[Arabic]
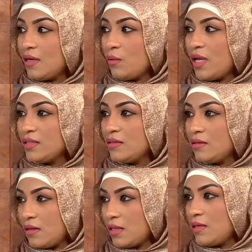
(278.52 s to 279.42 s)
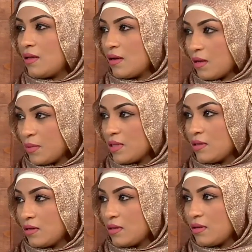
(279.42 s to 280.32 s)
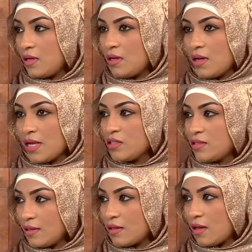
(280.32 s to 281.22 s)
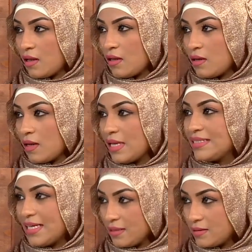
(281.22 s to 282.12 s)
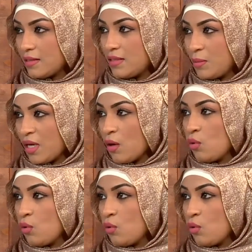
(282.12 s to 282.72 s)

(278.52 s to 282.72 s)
اول حاجه الاختيار الامثل للحاجات اللي انت هتستخدميها